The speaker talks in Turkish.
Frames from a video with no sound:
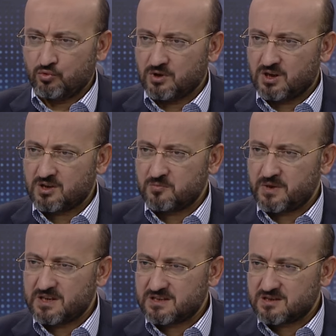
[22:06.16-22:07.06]
muğlak,
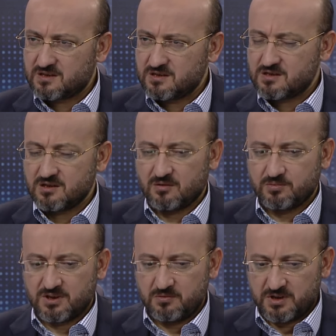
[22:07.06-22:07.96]
belirsiz, ne
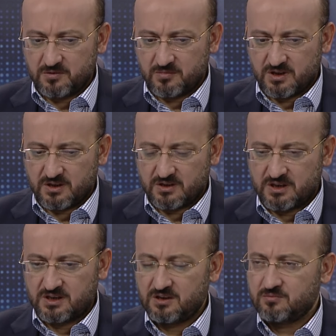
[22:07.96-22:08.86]
yaptığını bilmeyen,
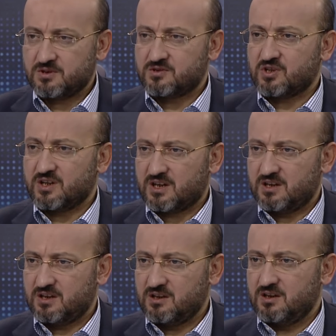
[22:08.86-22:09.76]
ikide bir çark
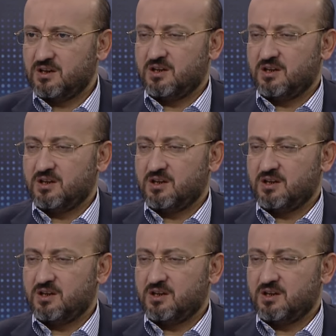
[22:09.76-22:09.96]
eden